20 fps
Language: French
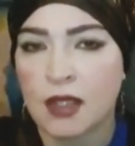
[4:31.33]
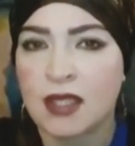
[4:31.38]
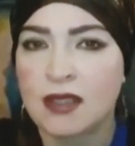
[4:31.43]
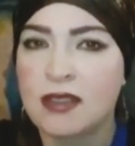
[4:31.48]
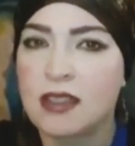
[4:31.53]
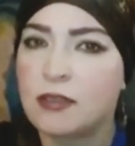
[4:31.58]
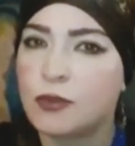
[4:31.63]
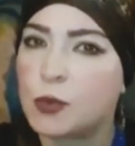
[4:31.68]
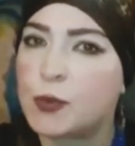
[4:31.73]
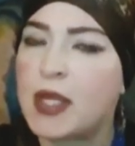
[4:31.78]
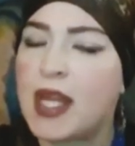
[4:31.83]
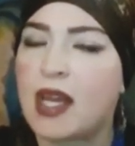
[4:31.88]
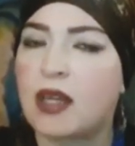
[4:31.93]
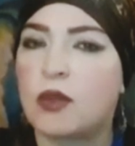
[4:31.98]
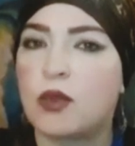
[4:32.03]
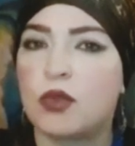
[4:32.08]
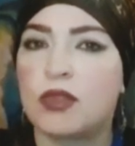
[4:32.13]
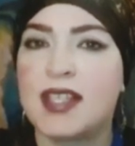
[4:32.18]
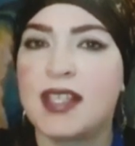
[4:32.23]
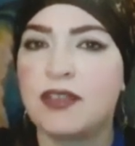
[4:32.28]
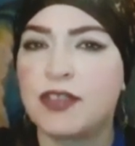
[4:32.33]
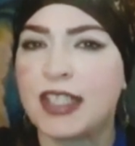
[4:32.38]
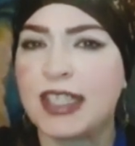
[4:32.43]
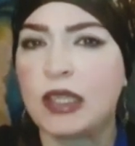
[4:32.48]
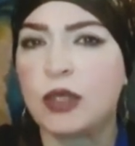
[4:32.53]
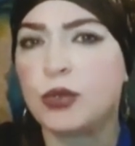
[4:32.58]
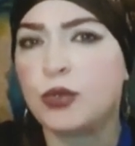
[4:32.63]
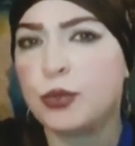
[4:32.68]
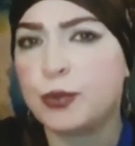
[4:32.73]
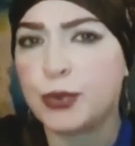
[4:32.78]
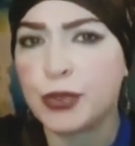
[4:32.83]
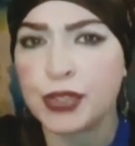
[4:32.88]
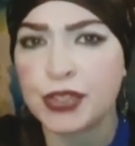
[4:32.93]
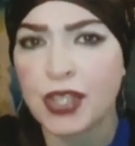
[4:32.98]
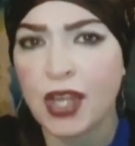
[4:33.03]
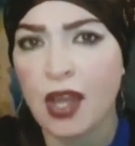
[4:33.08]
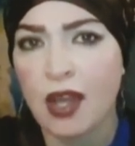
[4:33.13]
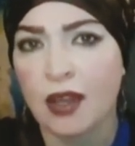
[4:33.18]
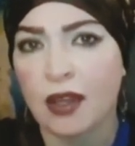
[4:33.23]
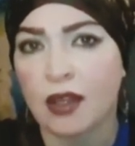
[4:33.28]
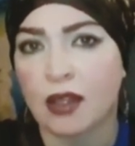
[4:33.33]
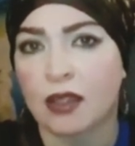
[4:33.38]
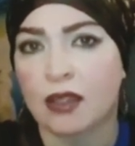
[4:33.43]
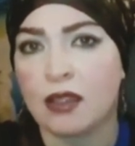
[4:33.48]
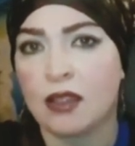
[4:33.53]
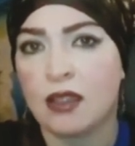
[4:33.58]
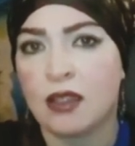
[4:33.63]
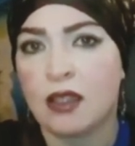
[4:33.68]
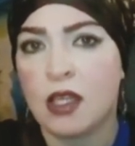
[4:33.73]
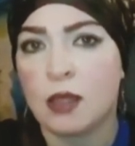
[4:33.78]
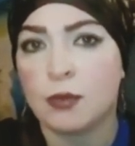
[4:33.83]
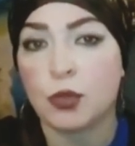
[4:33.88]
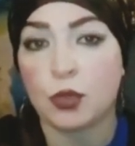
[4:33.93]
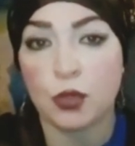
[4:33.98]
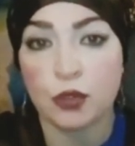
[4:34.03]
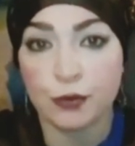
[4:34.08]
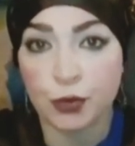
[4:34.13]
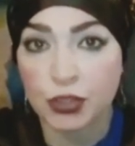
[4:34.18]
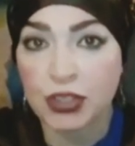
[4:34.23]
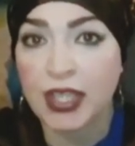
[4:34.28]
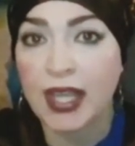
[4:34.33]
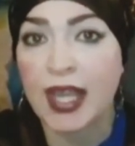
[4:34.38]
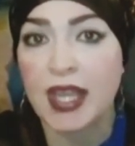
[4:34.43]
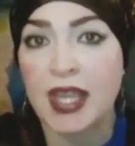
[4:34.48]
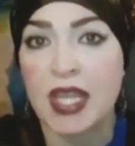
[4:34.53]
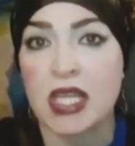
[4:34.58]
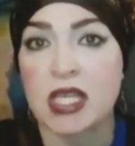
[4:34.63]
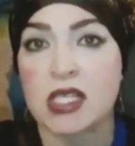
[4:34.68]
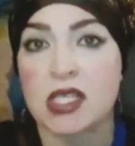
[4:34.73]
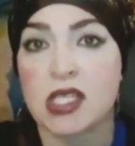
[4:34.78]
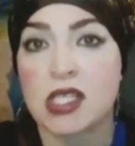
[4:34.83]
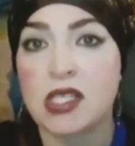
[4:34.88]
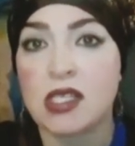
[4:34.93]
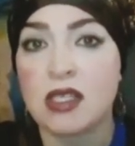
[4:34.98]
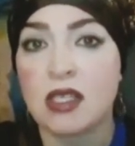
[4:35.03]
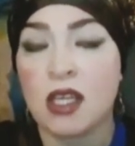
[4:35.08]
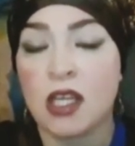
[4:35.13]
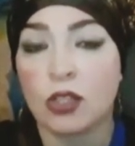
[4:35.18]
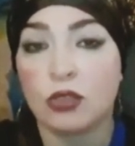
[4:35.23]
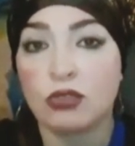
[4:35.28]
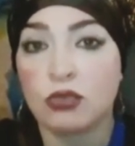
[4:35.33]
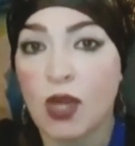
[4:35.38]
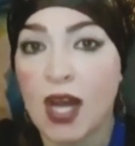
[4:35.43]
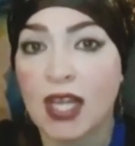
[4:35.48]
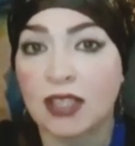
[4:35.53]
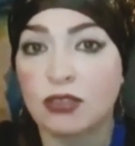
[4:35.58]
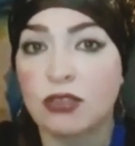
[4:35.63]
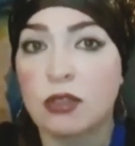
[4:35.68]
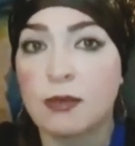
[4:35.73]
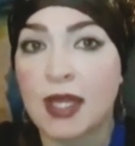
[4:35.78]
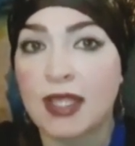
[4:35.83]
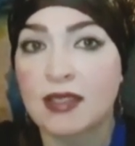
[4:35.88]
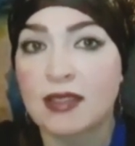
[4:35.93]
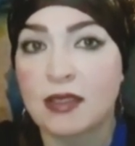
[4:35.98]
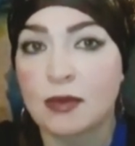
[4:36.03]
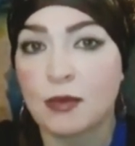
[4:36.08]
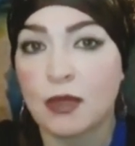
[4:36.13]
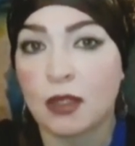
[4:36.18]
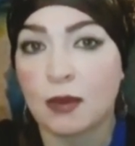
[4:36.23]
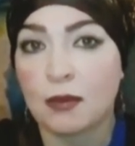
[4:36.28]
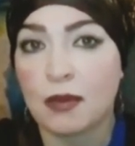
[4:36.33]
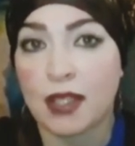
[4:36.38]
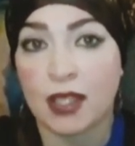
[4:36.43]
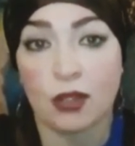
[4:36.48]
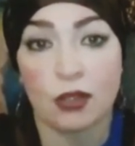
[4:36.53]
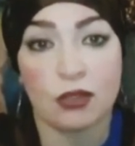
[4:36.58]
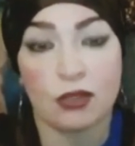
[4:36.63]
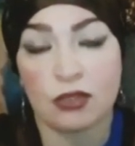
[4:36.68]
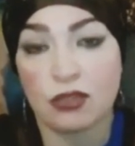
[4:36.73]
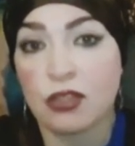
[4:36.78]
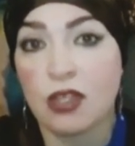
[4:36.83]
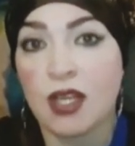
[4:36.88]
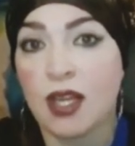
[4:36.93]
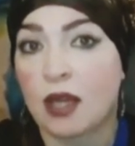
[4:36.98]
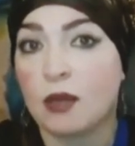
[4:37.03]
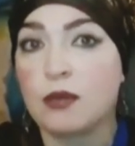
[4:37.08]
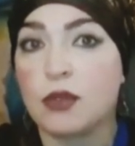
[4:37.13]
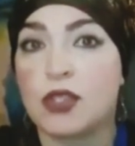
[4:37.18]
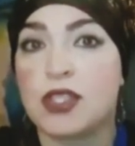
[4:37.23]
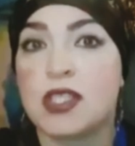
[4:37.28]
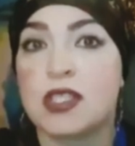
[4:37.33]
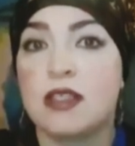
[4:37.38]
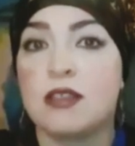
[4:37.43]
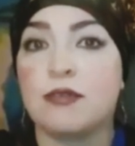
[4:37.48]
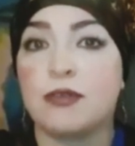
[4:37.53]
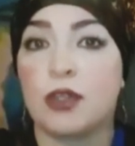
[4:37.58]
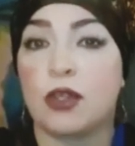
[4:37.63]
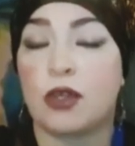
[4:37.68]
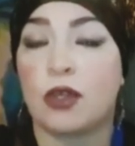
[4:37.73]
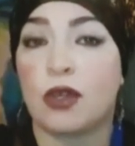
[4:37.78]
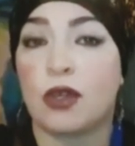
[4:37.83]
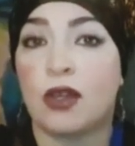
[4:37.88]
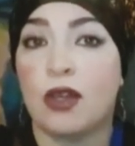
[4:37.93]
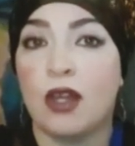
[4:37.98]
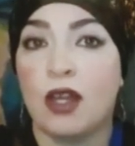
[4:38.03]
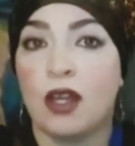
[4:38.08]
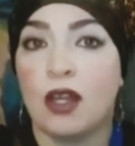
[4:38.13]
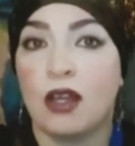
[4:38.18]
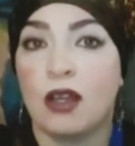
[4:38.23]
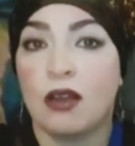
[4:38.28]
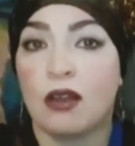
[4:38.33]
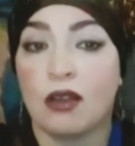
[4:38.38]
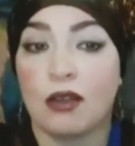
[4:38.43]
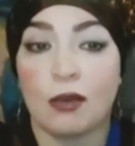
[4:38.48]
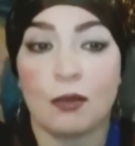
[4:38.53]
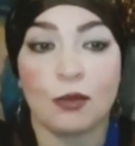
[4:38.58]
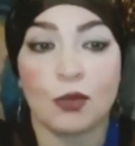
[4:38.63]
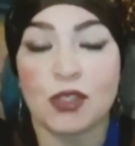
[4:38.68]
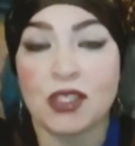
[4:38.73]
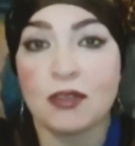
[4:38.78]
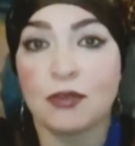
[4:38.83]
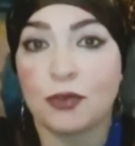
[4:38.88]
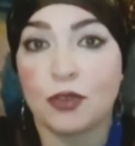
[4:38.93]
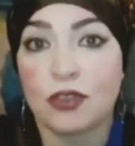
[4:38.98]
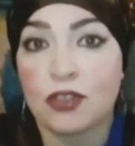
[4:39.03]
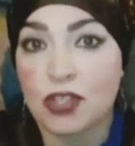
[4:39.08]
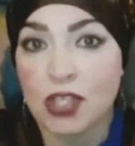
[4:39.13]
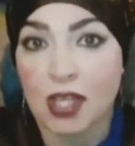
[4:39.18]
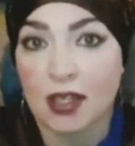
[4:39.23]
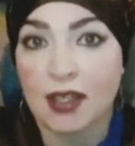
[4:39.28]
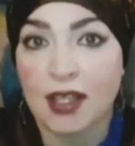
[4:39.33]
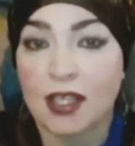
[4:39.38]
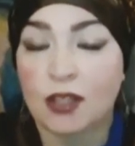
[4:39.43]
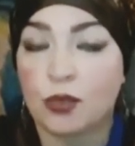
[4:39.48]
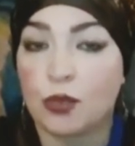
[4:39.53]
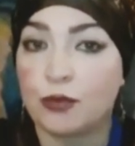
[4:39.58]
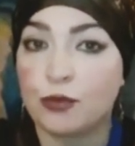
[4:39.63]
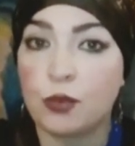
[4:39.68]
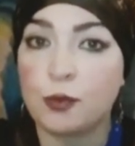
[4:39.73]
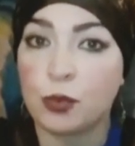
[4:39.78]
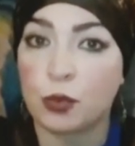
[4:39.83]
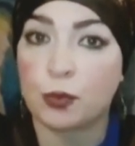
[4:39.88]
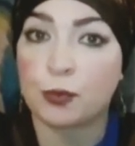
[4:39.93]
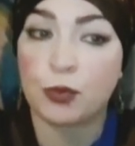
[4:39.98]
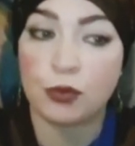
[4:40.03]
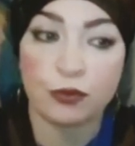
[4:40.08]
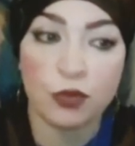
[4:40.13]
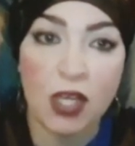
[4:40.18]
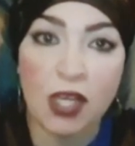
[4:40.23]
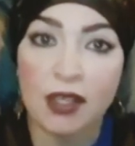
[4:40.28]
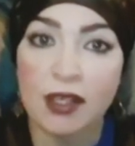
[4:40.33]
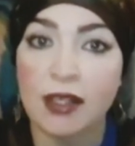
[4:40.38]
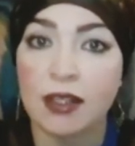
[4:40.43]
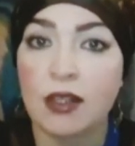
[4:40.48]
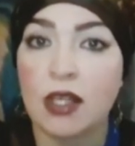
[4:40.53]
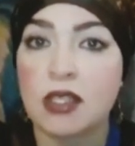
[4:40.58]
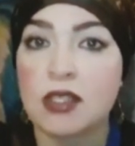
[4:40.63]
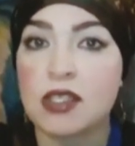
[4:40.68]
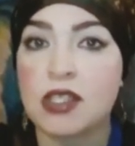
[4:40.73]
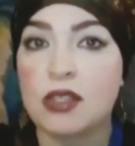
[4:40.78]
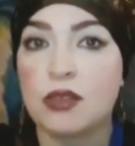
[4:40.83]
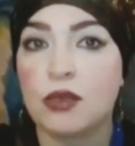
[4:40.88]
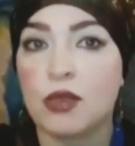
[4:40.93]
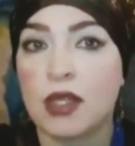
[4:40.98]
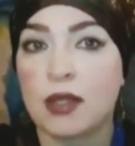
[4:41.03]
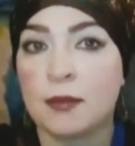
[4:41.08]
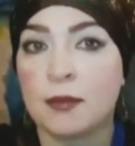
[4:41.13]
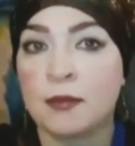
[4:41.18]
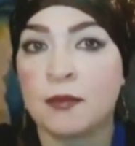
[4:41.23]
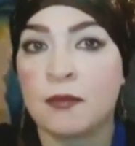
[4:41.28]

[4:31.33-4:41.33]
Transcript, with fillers: S'il vous plaît, un conseil, faites-le de bonne heure, pour que votre énergie soit à son maximum et que cela motive, euh, chacun de vous pour pouvoir continuer.